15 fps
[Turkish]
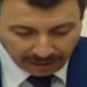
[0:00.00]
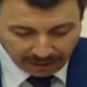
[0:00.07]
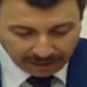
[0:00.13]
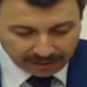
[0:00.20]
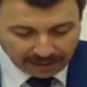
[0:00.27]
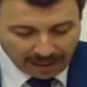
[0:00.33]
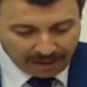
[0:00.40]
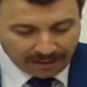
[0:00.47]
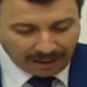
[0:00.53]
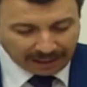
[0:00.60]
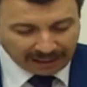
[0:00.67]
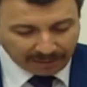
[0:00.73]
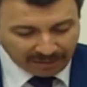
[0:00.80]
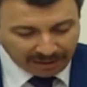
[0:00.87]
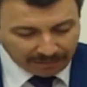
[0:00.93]
senin
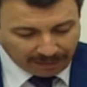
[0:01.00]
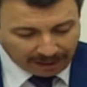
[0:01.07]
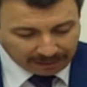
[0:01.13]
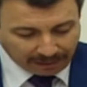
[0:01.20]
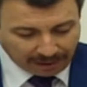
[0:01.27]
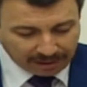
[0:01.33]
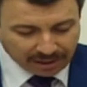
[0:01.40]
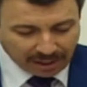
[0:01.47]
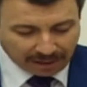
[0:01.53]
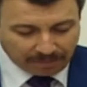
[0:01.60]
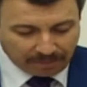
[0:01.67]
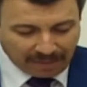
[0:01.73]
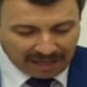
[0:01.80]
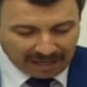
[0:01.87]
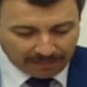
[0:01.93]
adamın mı atanacak,
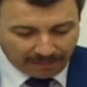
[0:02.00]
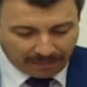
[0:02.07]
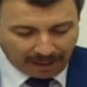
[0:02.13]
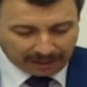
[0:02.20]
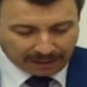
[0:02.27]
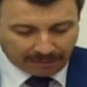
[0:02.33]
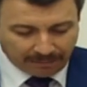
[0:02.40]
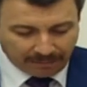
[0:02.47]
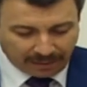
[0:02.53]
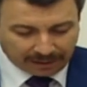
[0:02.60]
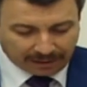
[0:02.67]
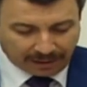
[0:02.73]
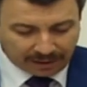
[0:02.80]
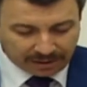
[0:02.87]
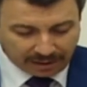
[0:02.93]
benim adamım mı
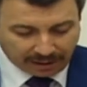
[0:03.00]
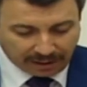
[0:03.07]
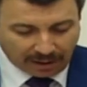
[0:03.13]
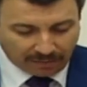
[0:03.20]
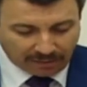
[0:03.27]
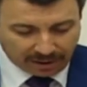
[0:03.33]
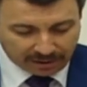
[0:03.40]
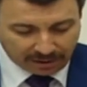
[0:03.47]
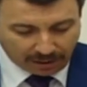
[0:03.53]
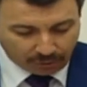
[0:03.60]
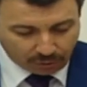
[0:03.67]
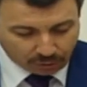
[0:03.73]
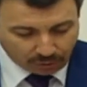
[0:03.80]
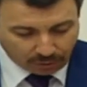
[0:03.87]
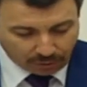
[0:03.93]
atanacak kavgasına
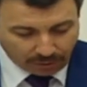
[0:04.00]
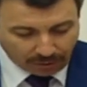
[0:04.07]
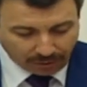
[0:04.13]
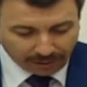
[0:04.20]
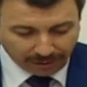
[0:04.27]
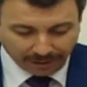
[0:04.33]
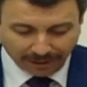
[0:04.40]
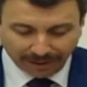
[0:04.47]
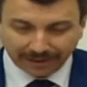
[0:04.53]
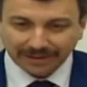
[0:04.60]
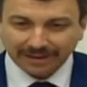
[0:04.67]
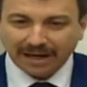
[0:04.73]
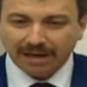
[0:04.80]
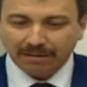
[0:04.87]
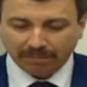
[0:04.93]
düşüldü.
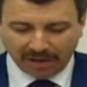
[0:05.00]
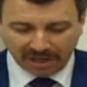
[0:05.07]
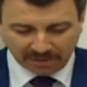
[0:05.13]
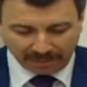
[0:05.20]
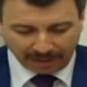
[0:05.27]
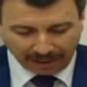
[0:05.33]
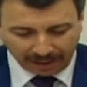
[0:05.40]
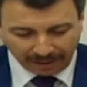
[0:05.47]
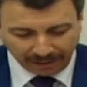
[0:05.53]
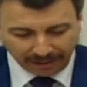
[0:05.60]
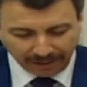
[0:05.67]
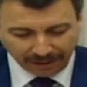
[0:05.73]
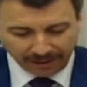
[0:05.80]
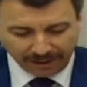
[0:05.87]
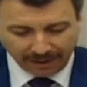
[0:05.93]
Sayın Başbakan
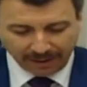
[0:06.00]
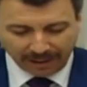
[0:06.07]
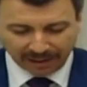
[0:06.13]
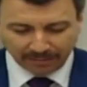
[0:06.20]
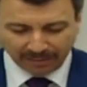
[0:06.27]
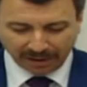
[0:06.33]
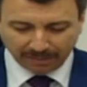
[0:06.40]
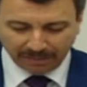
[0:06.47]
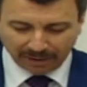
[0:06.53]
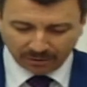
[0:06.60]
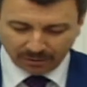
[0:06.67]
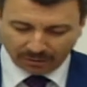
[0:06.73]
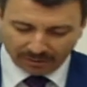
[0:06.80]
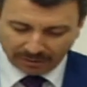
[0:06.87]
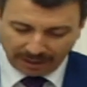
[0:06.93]
geri adım atmak
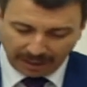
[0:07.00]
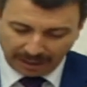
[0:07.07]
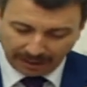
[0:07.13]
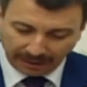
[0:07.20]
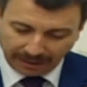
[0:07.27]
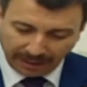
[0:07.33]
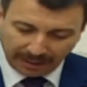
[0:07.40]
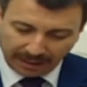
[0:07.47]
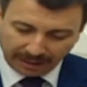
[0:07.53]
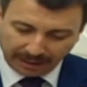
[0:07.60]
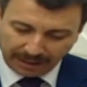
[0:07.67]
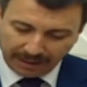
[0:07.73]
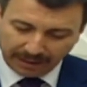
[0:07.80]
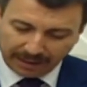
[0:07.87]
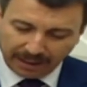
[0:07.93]
zorunda,
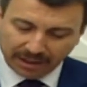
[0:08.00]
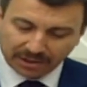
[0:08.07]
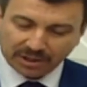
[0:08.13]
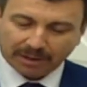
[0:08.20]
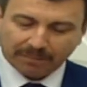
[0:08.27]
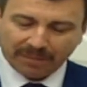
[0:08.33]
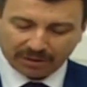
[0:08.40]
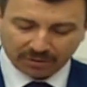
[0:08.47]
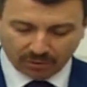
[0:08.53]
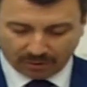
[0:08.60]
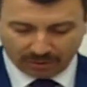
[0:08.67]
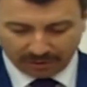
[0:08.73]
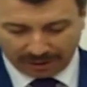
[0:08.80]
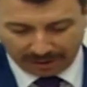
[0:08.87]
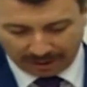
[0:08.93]
genelgeyi geri çekmek
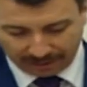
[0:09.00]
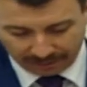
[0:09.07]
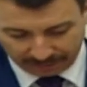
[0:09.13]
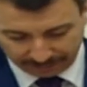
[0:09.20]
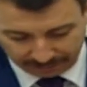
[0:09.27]
zorunda kaldı.